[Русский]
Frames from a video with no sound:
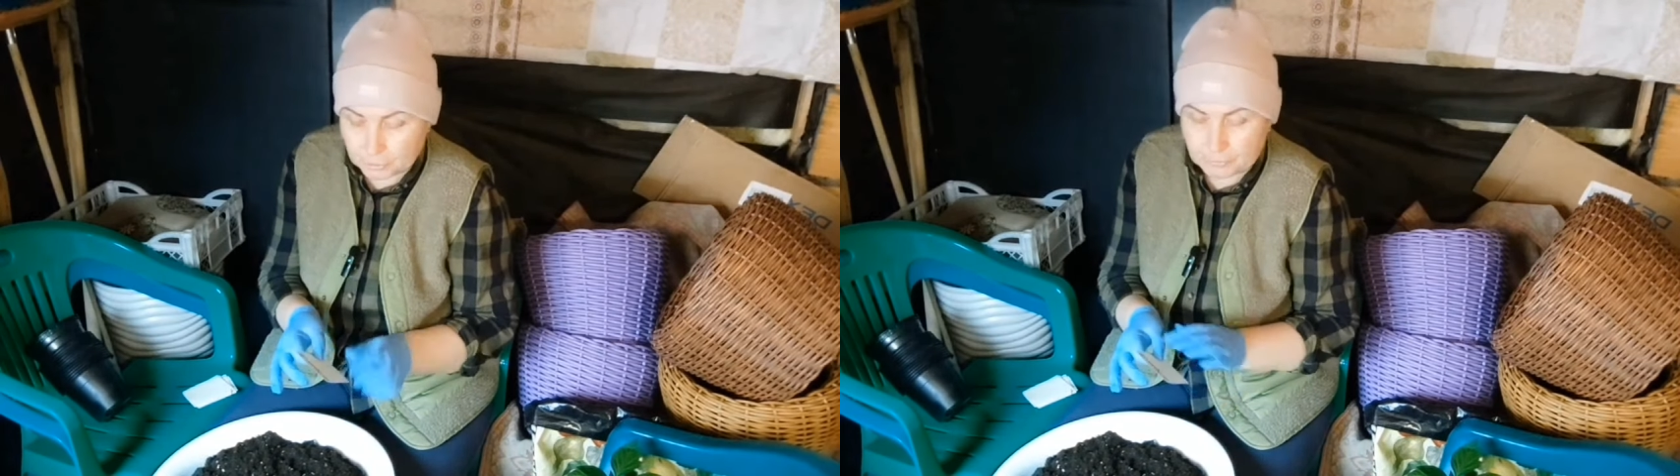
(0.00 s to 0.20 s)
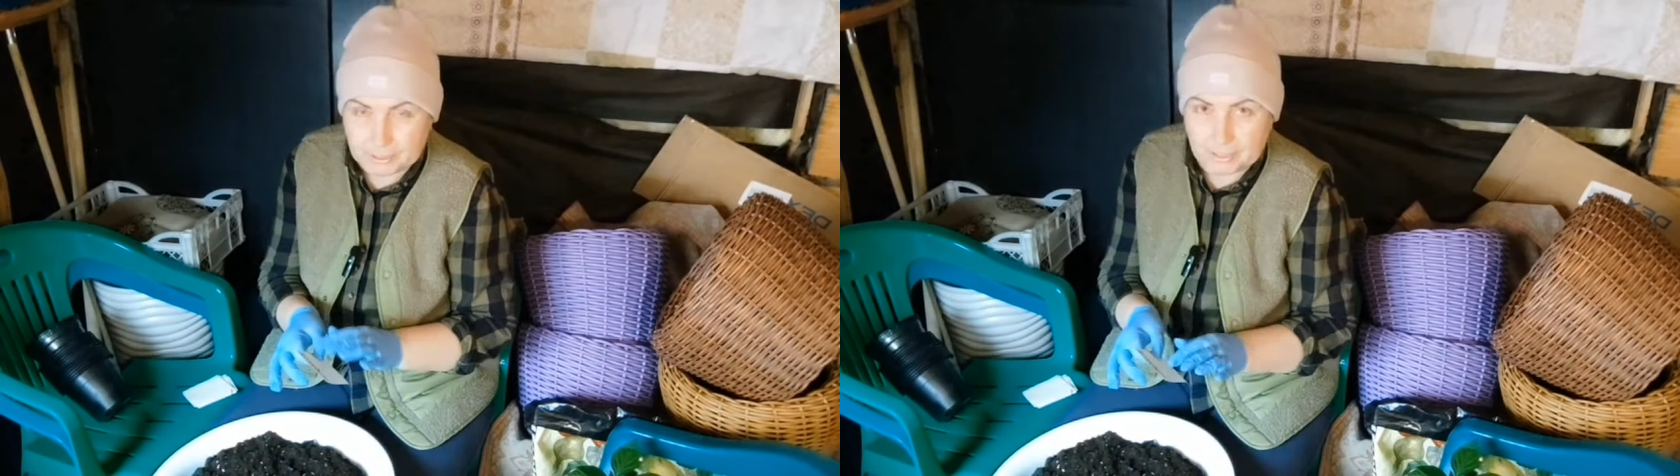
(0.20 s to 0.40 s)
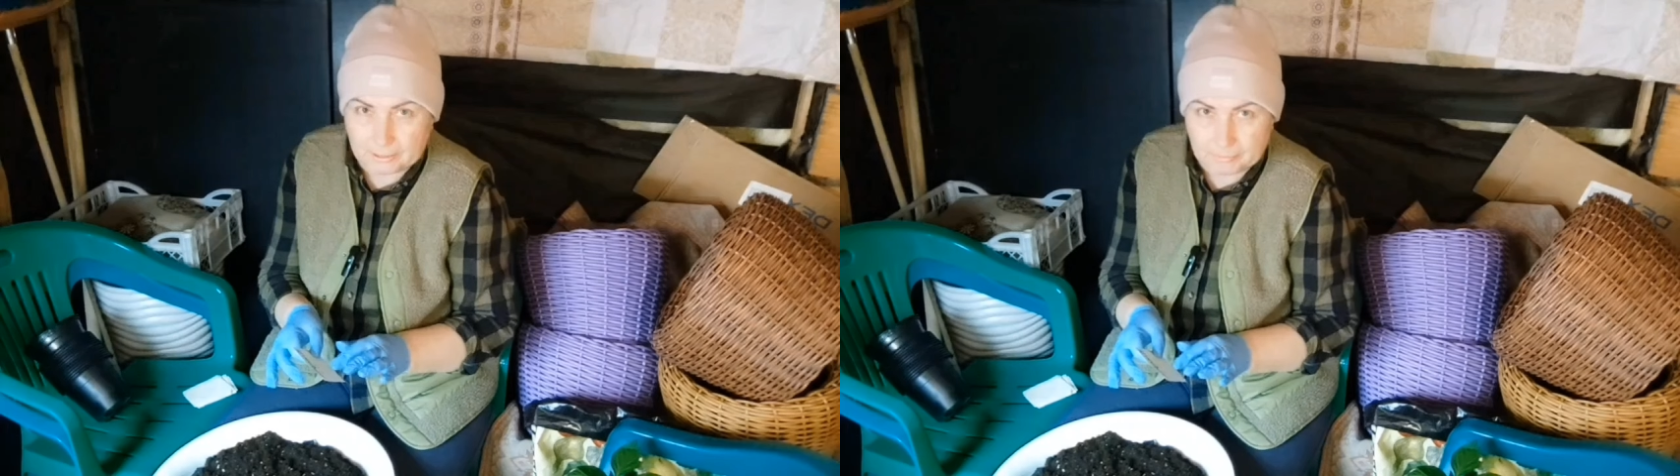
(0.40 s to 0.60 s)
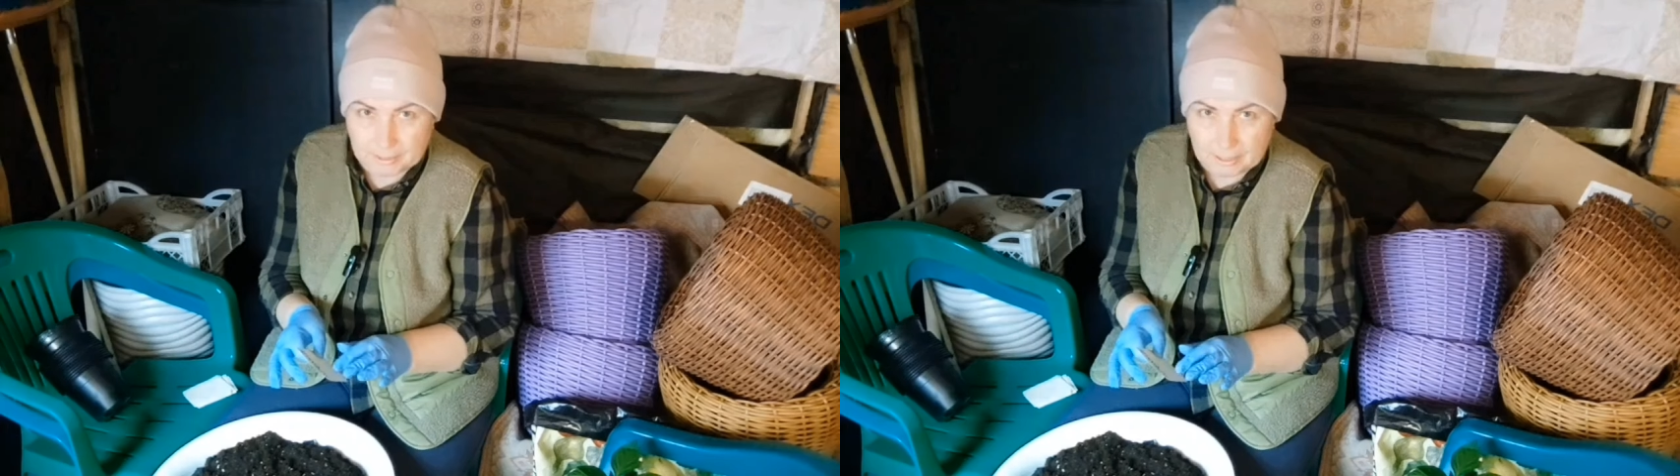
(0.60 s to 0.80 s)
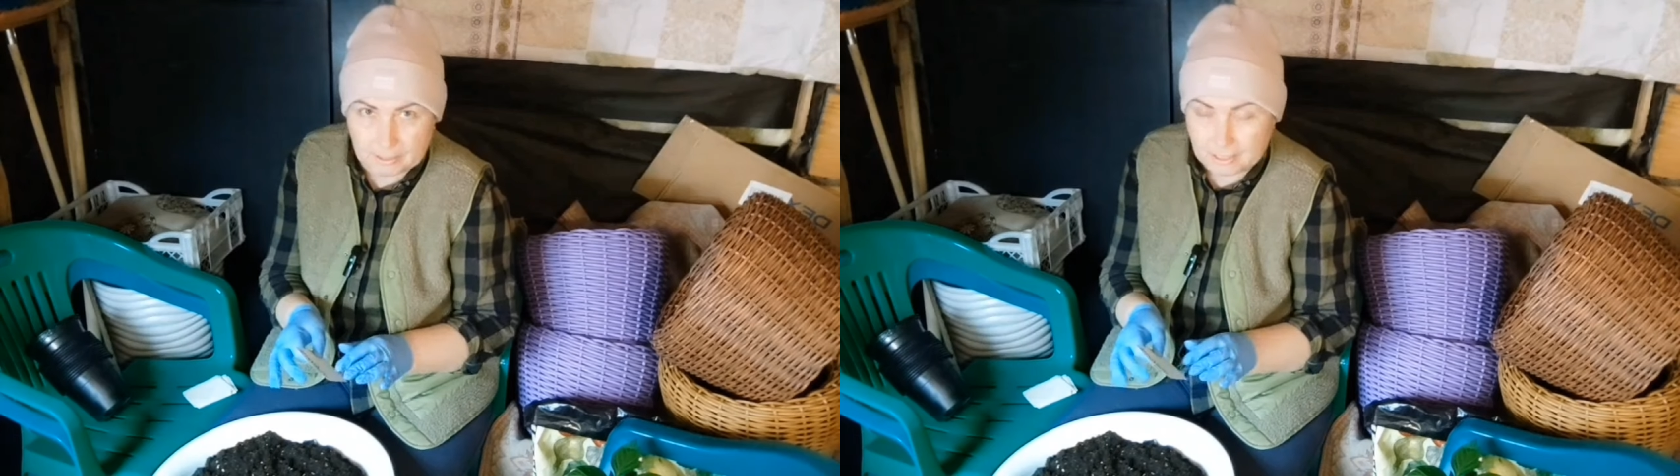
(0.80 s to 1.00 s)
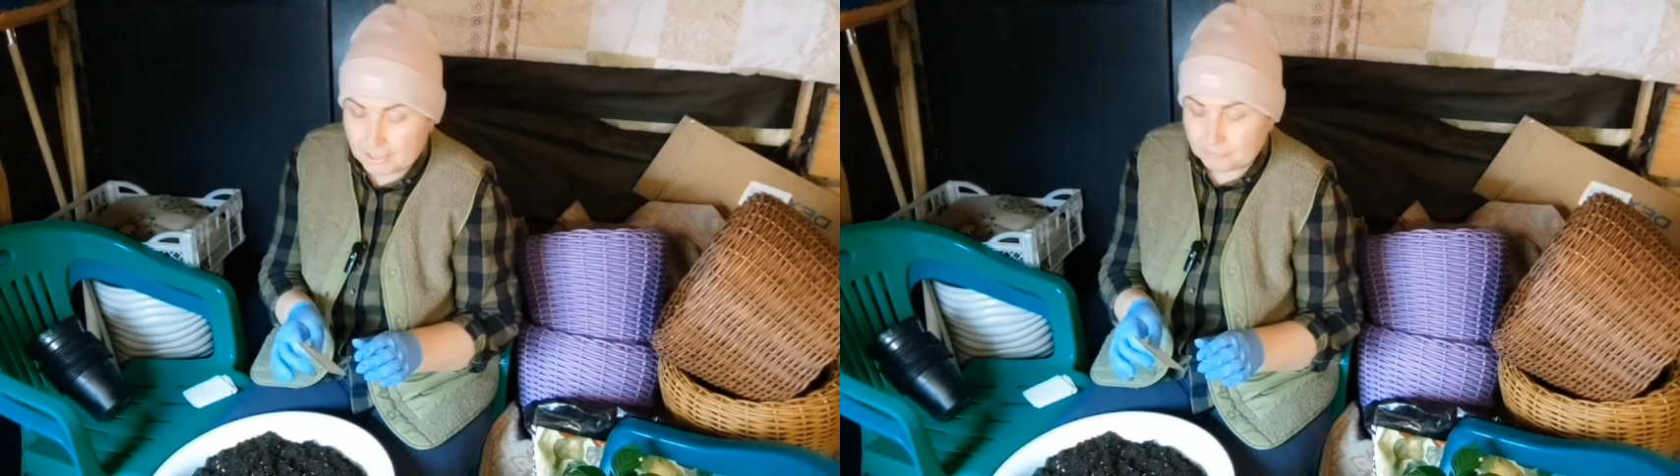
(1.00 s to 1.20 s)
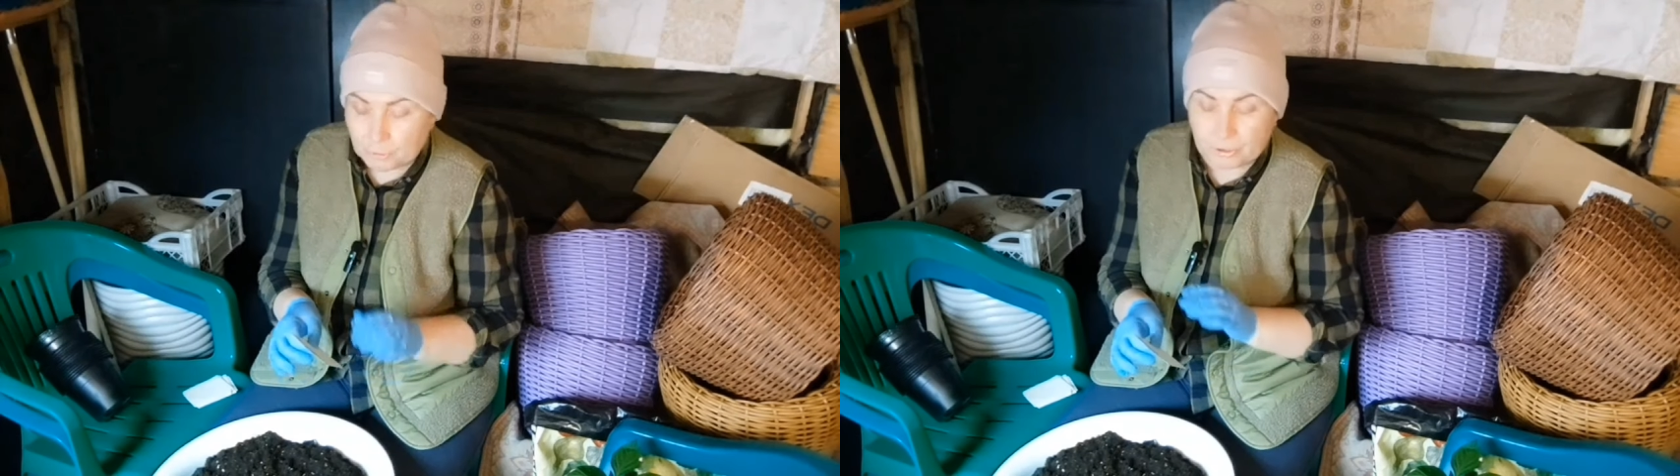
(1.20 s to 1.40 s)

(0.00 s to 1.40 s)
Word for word: Вот специально написала,